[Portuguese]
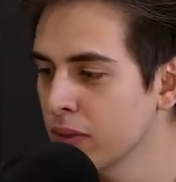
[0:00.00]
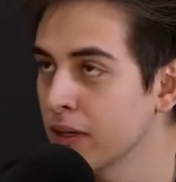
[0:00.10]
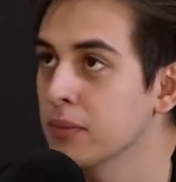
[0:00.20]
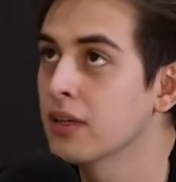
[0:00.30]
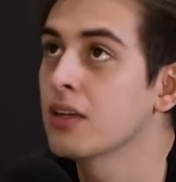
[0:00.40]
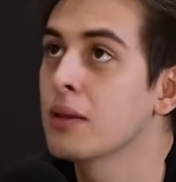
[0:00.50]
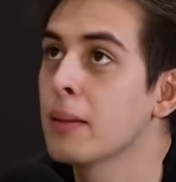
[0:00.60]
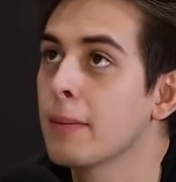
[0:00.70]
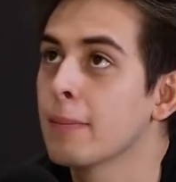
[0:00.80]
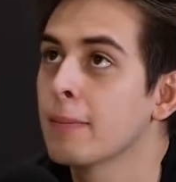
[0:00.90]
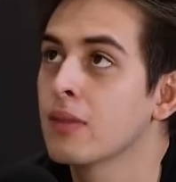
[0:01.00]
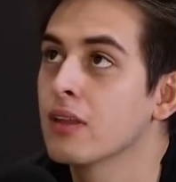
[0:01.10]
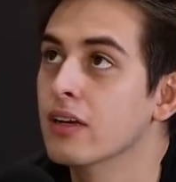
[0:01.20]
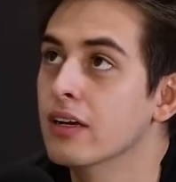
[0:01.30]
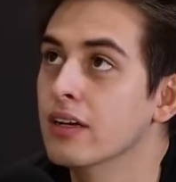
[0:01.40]
para mim
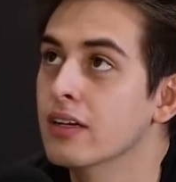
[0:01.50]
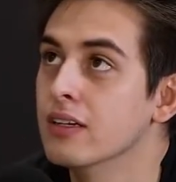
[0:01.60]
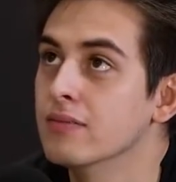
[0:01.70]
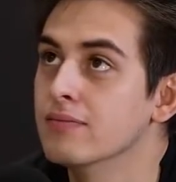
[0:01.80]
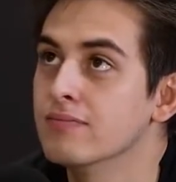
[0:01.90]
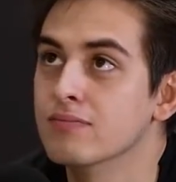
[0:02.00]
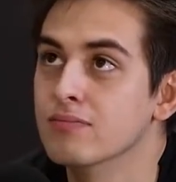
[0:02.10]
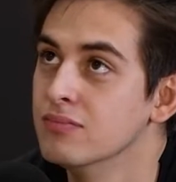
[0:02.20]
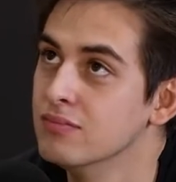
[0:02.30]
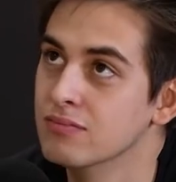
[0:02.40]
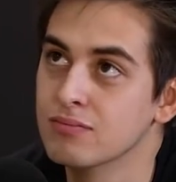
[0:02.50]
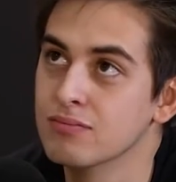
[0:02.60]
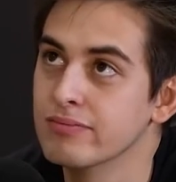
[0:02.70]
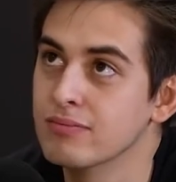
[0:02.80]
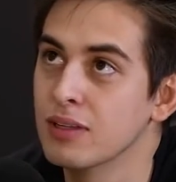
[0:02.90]
é
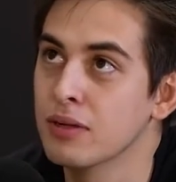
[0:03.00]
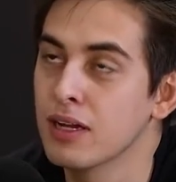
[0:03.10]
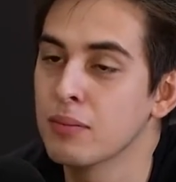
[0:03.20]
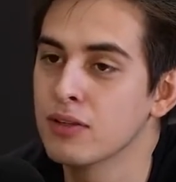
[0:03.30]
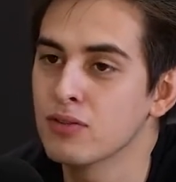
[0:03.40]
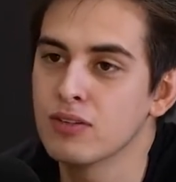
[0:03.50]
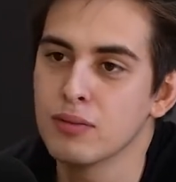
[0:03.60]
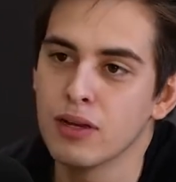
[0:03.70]
na minha cabeça vai ser